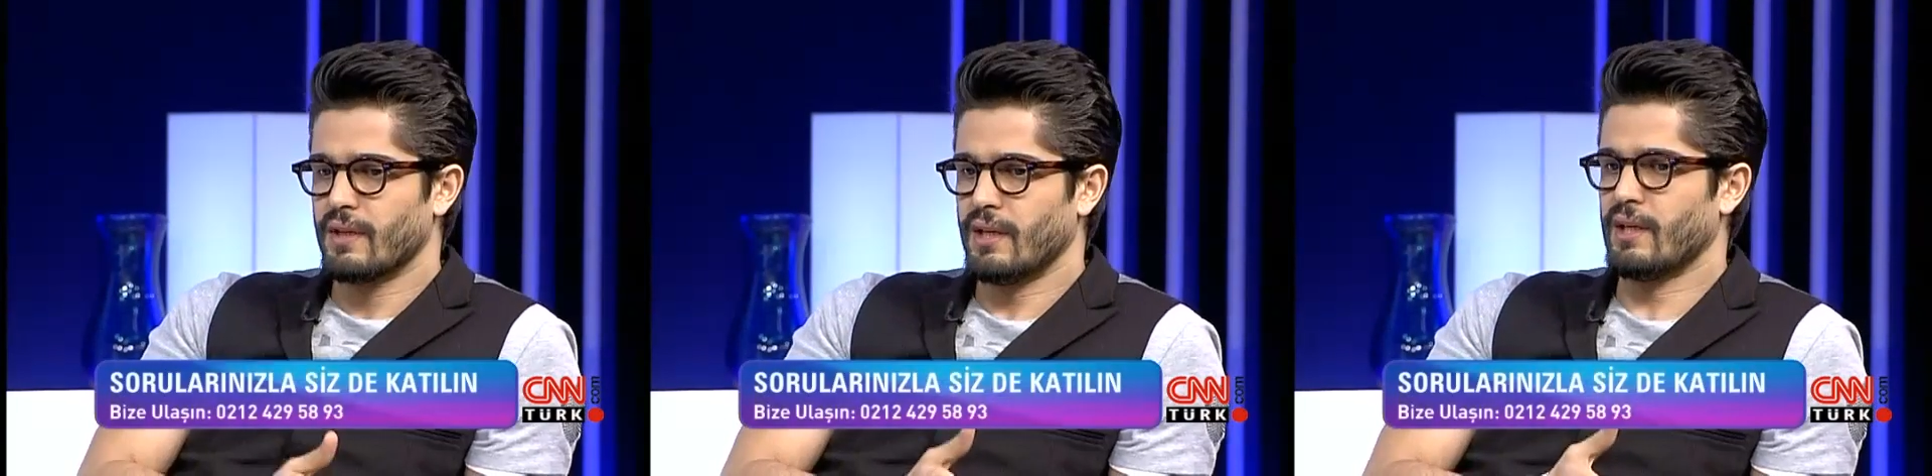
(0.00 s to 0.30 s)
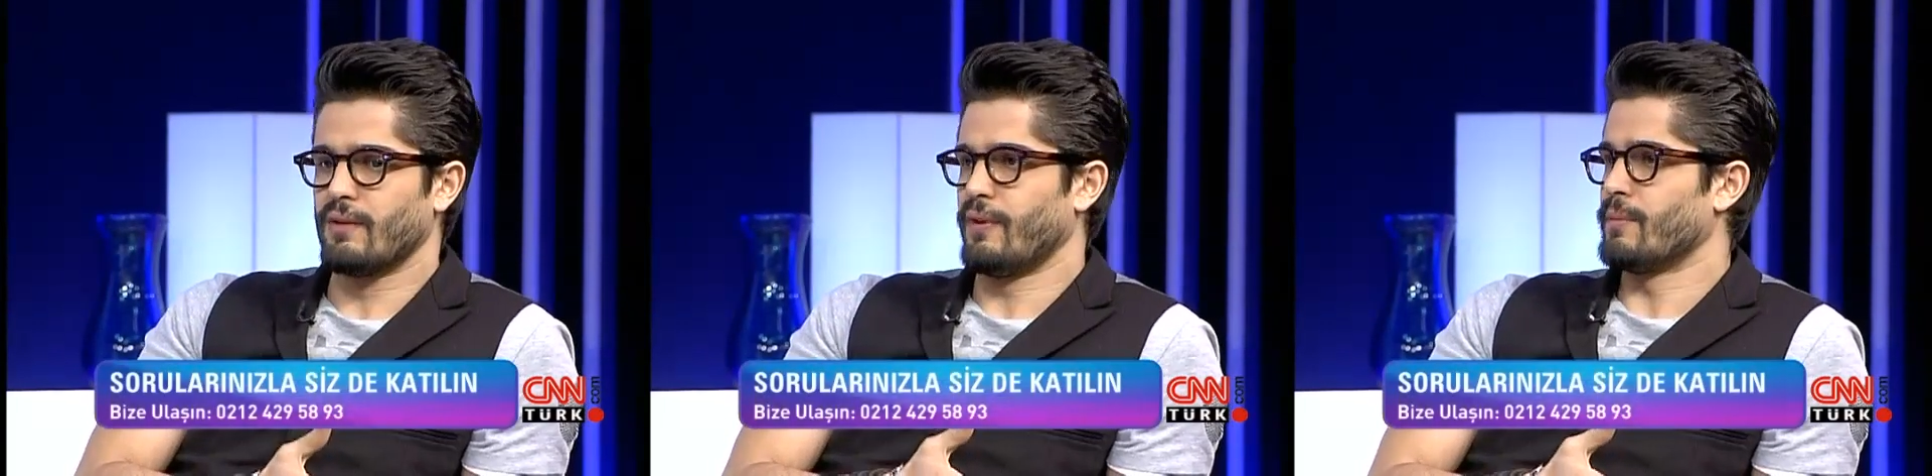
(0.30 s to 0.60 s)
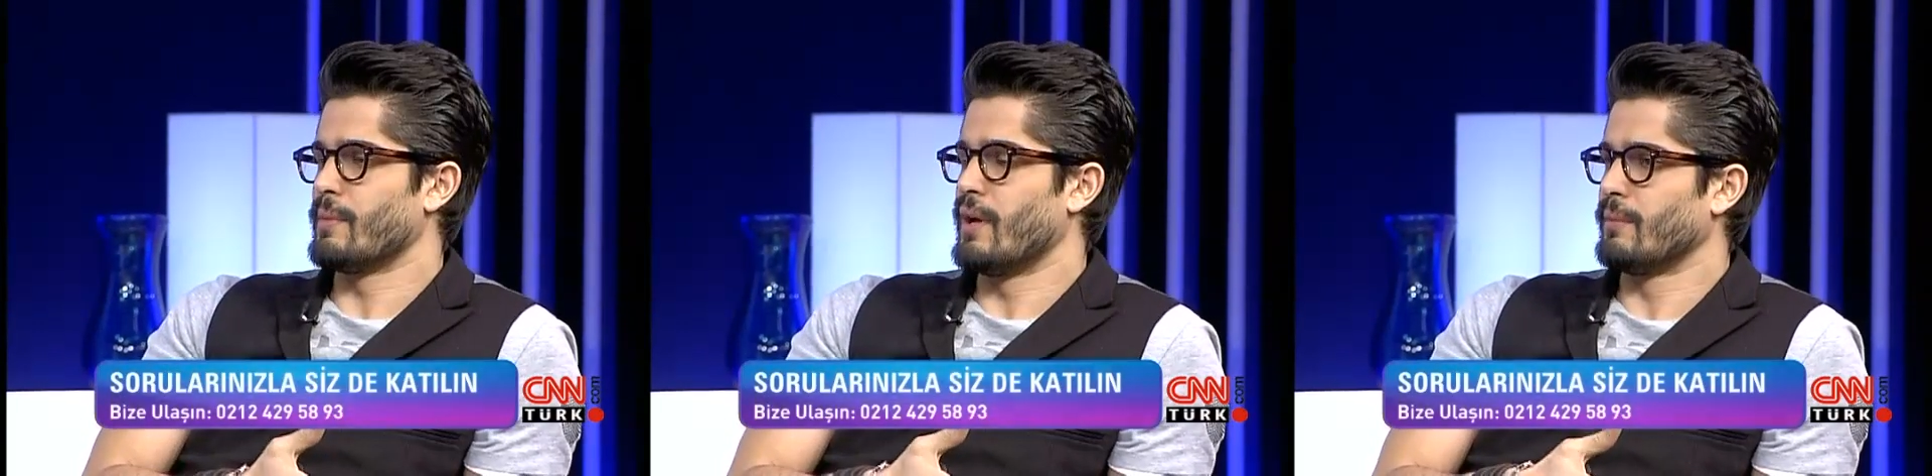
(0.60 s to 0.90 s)
ilk
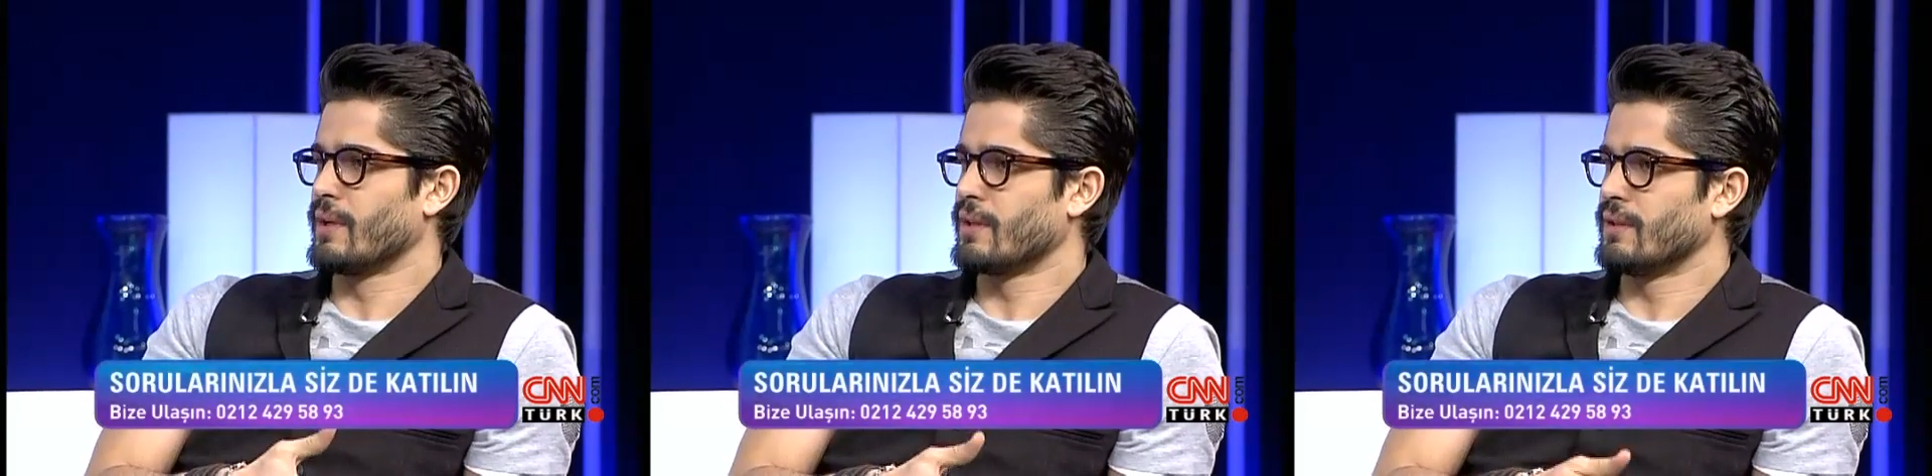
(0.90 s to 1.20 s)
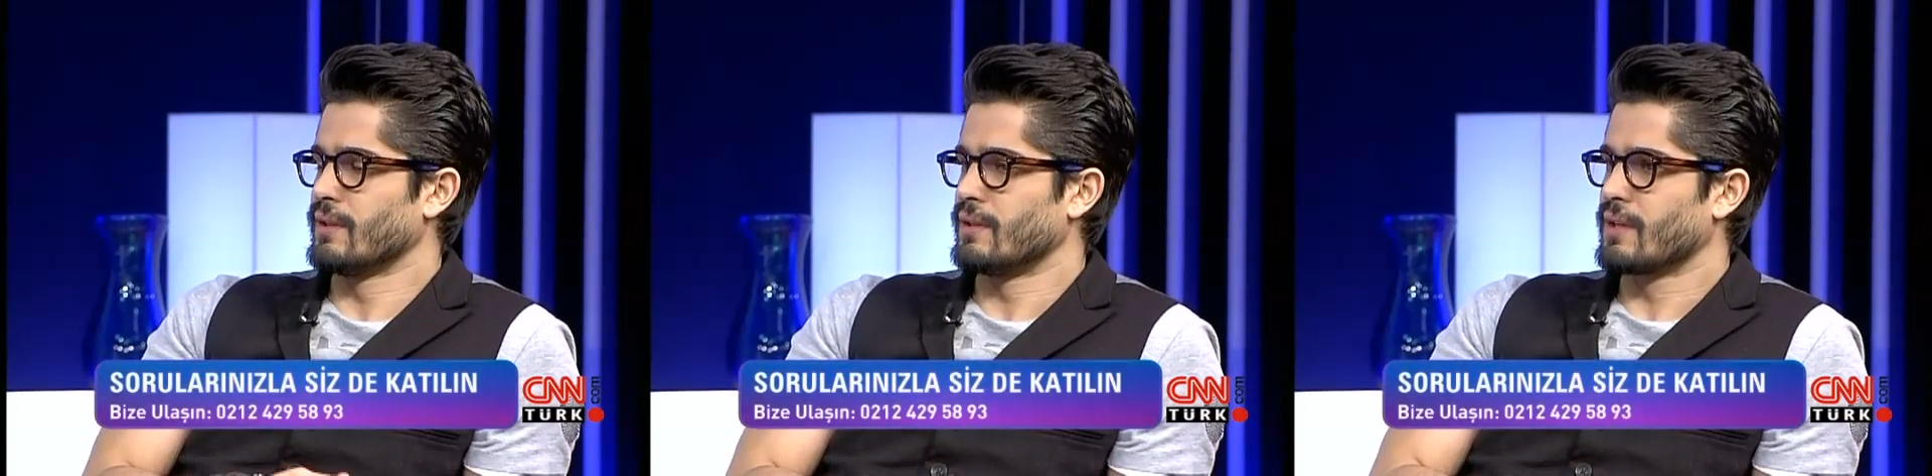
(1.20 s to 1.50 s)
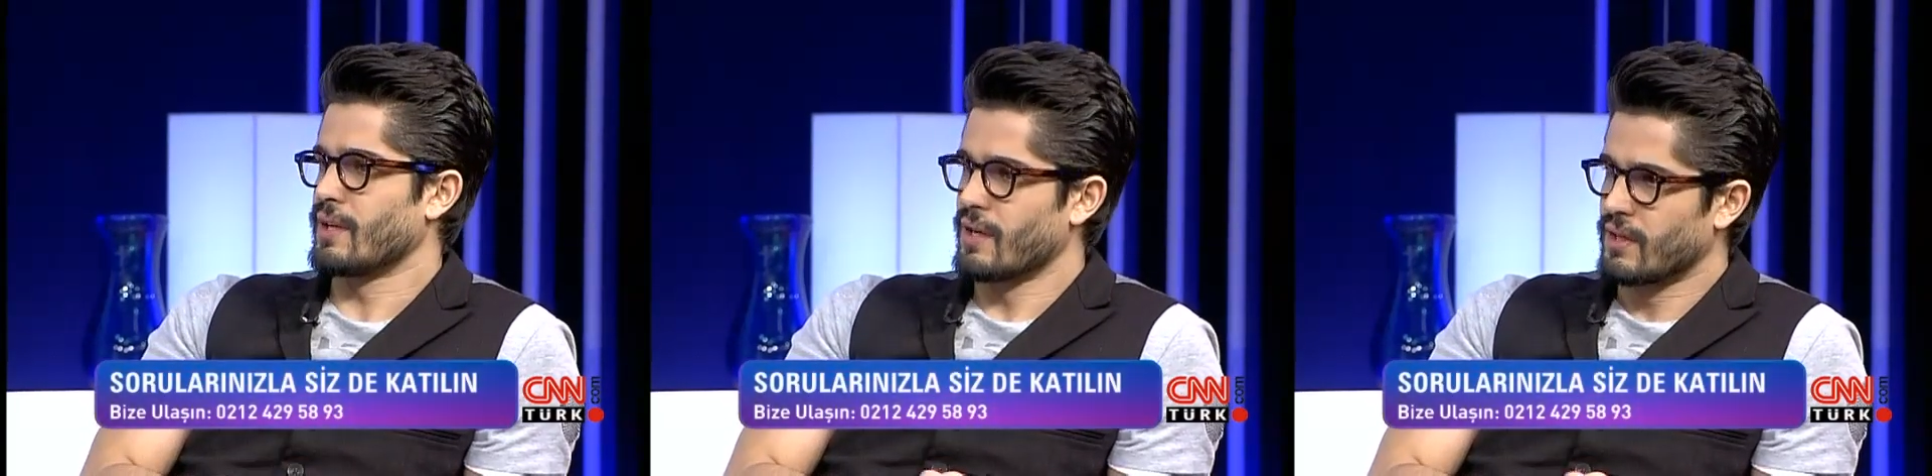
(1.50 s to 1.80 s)
filmim Almanya'da e,
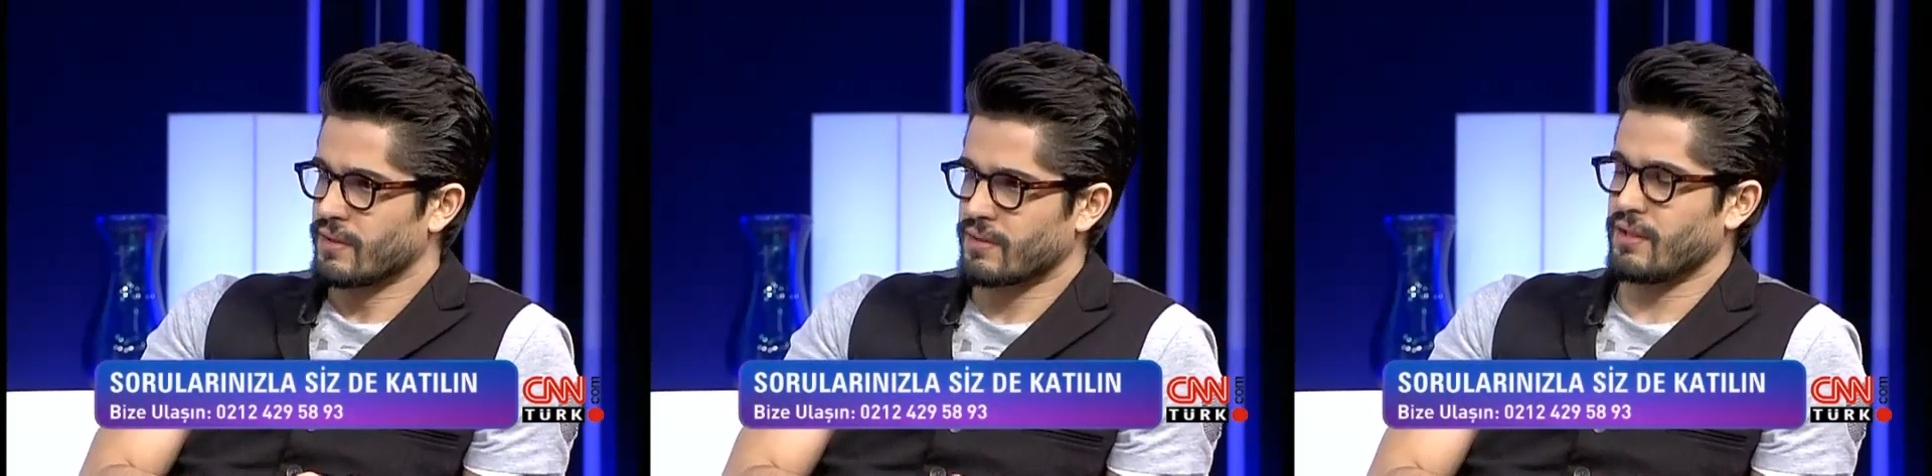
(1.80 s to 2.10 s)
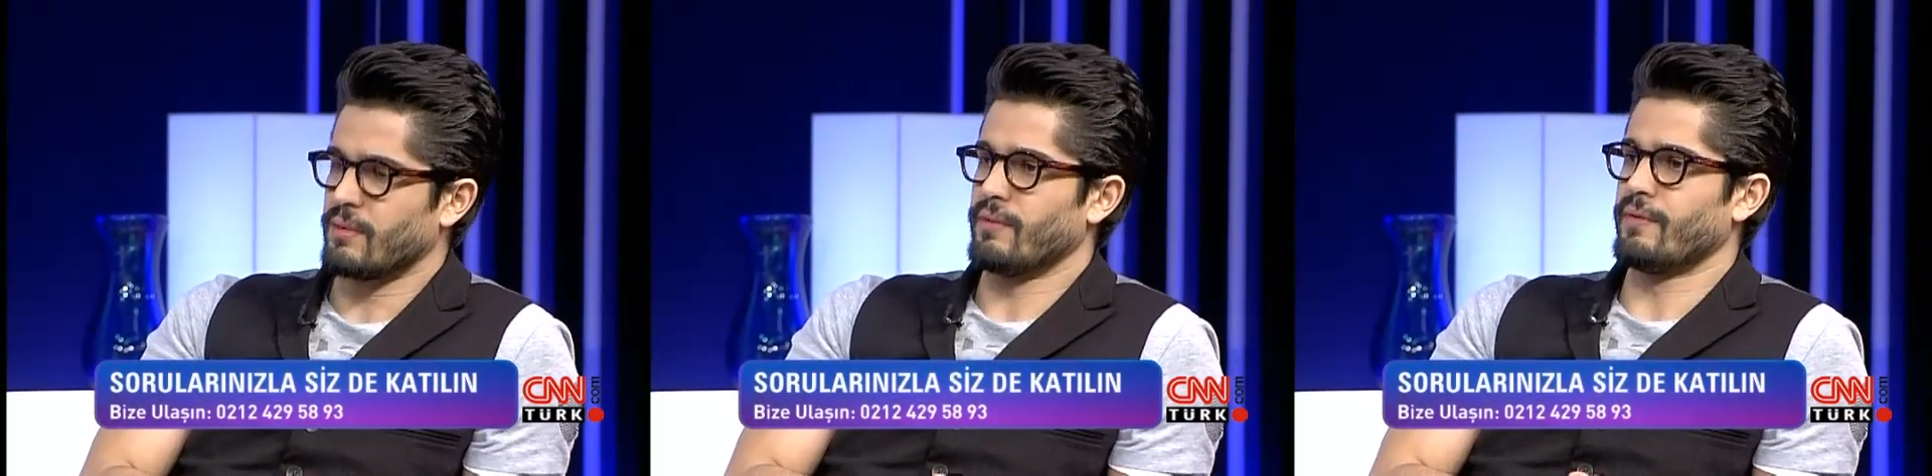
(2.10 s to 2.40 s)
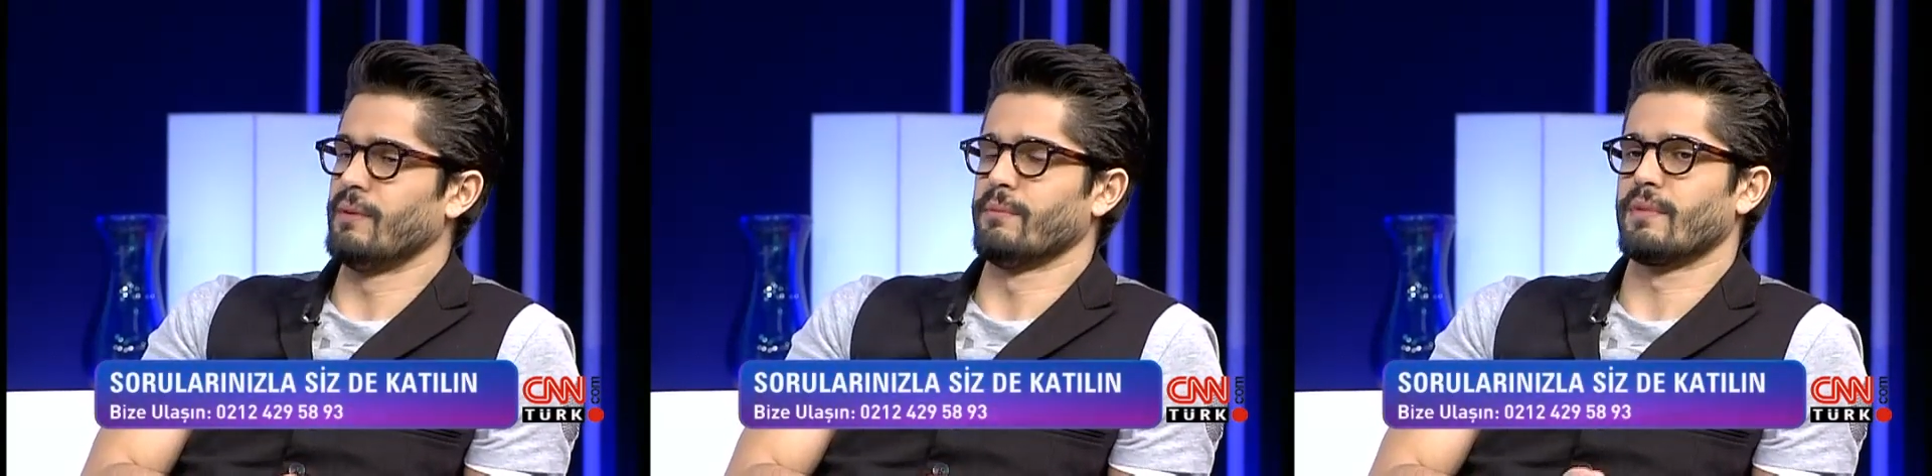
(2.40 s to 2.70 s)
Kanak Atak diye bir
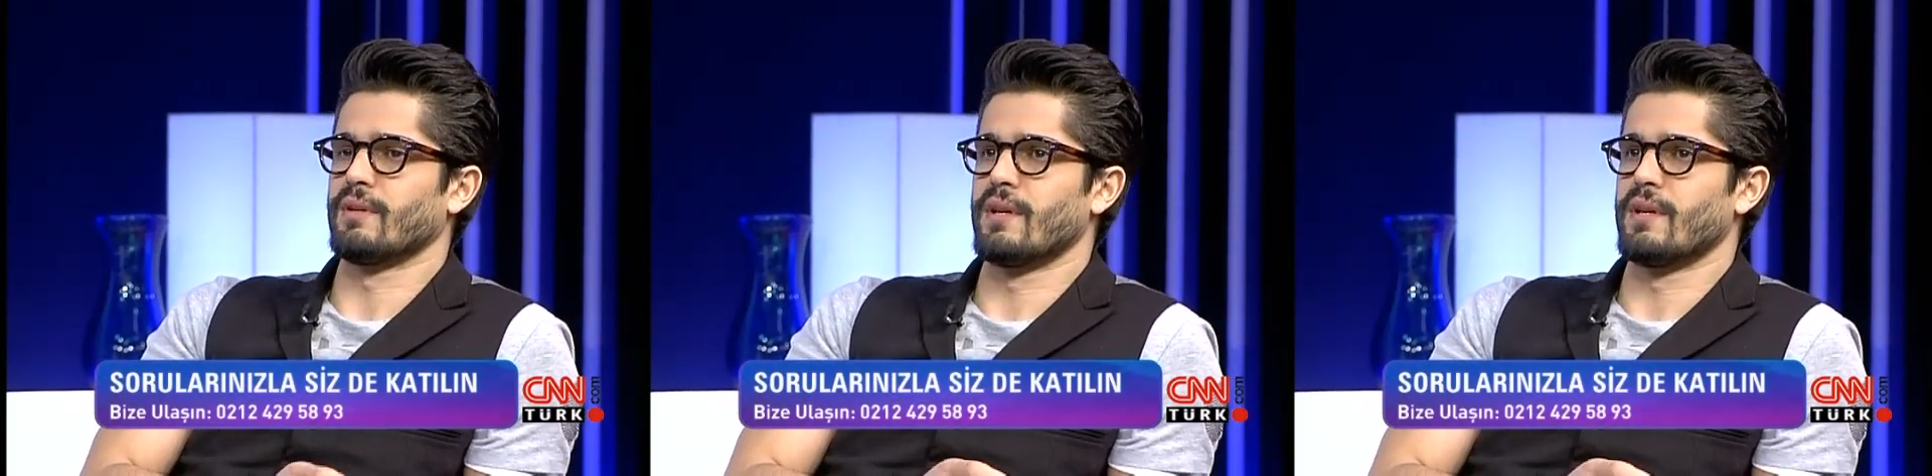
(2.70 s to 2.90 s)
film.